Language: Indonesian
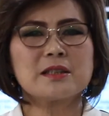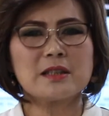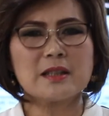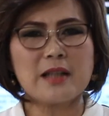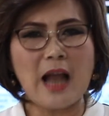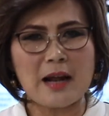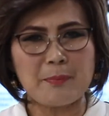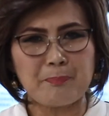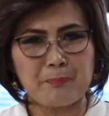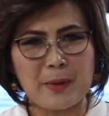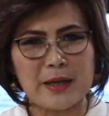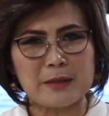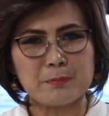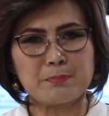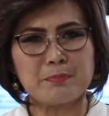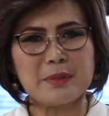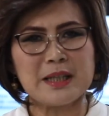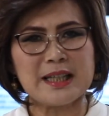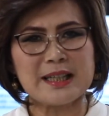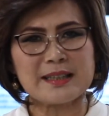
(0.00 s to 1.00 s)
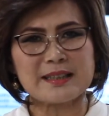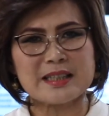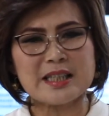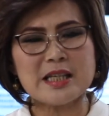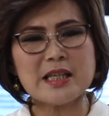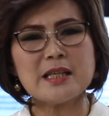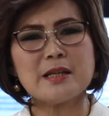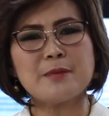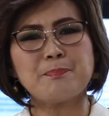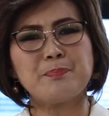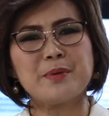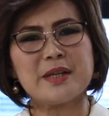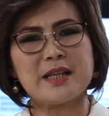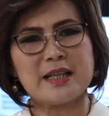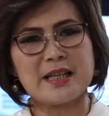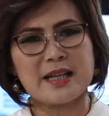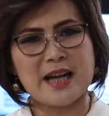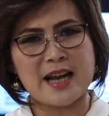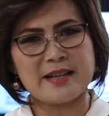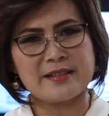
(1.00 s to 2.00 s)
dapat mengerti
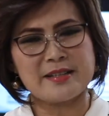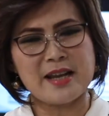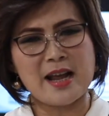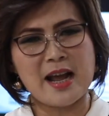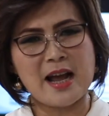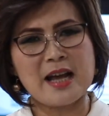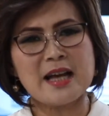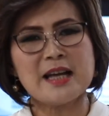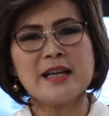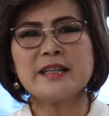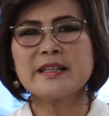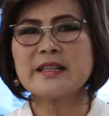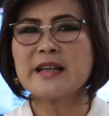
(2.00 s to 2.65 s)
pikirannya,